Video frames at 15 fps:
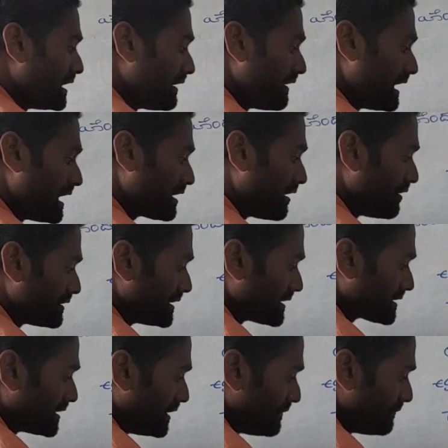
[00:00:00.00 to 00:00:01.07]
మనం ఎలా కౌంట్
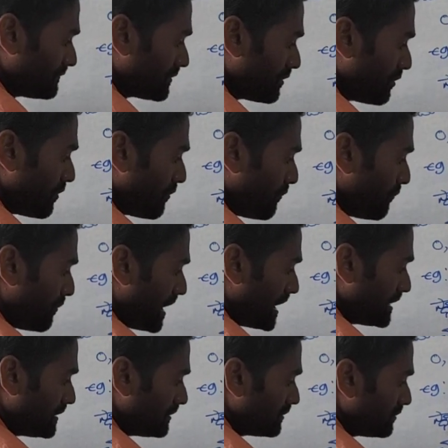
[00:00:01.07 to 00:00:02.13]
చేస్తాం
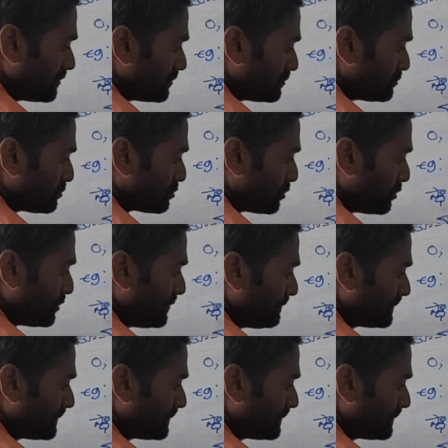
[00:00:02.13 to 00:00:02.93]
వన్ టూ